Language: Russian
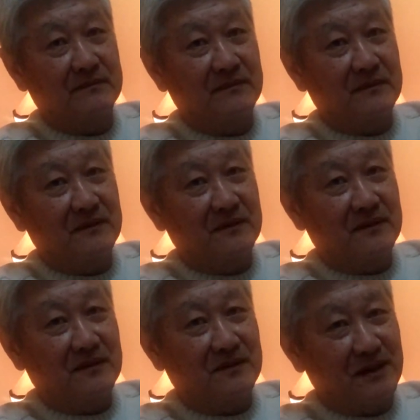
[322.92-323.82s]
На этом
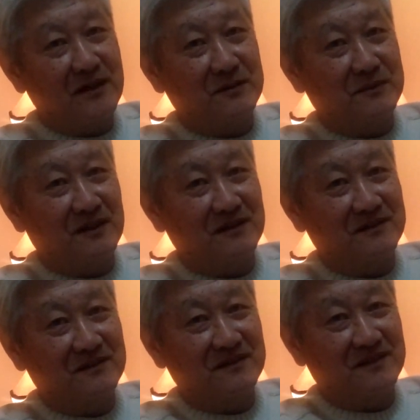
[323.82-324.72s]
я
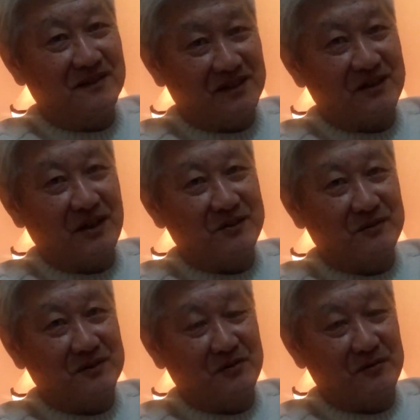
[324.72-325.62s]
заканчиваю свое
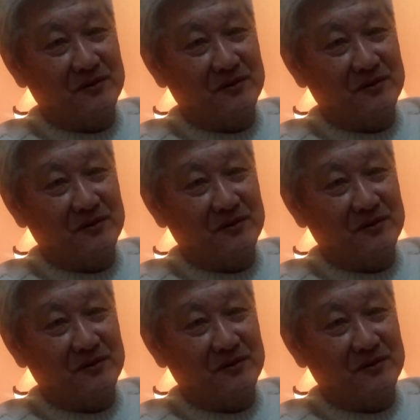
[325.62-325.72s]
выступление.